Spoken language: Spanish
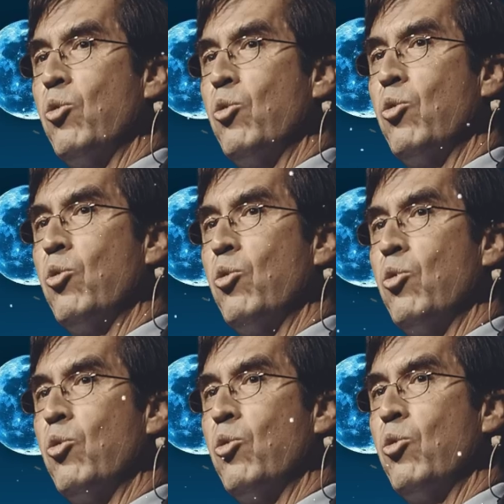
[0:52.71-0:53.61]
que fue en
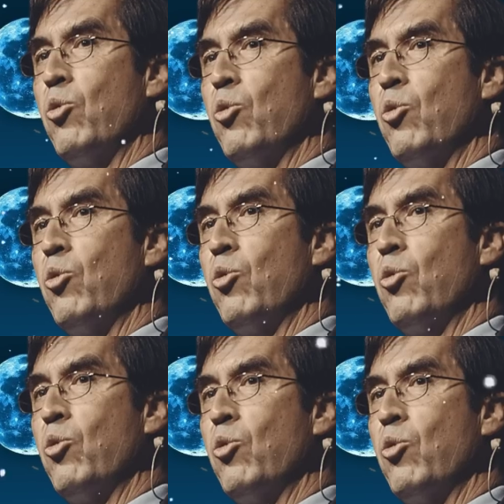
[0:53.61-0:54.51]
realidad el primero a
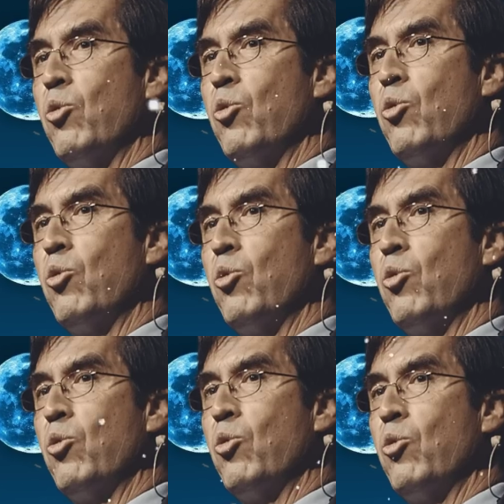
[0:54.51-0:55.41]
nivel mundial que hizo
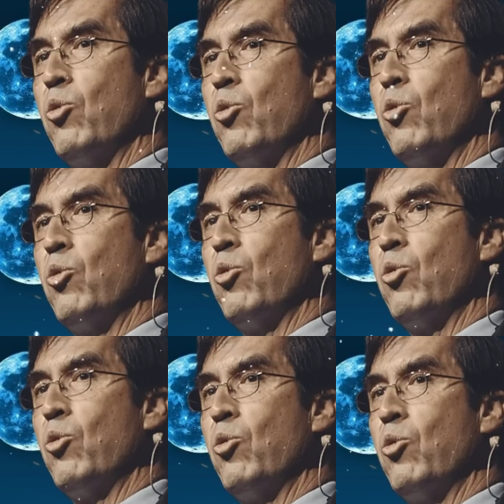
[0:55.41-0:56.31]
estudios de
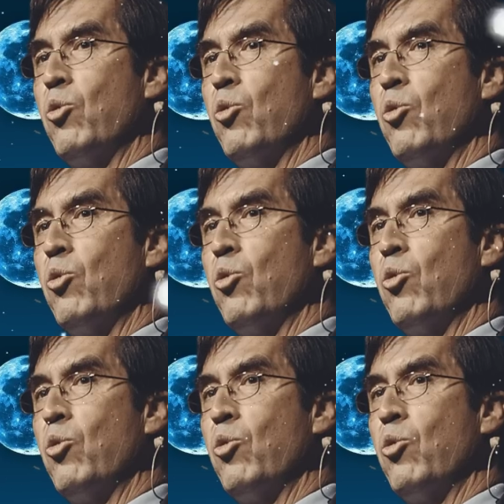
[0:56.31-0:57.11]
estas metodologías.